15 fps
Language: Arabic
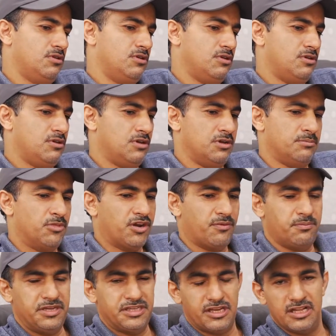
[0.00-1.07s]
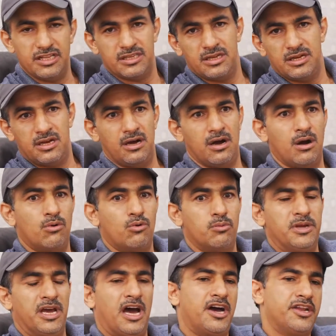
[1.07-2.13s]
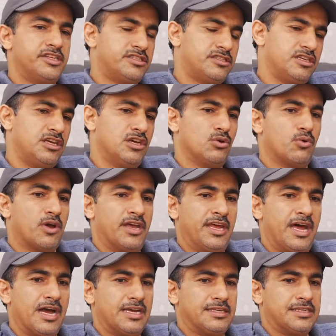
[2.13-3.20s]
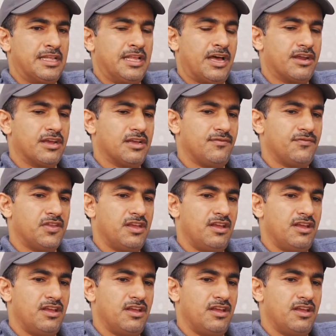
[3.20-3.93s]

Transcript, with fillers: آه، مر بجلطه او بحادث سير وكان عاجز عن الحركه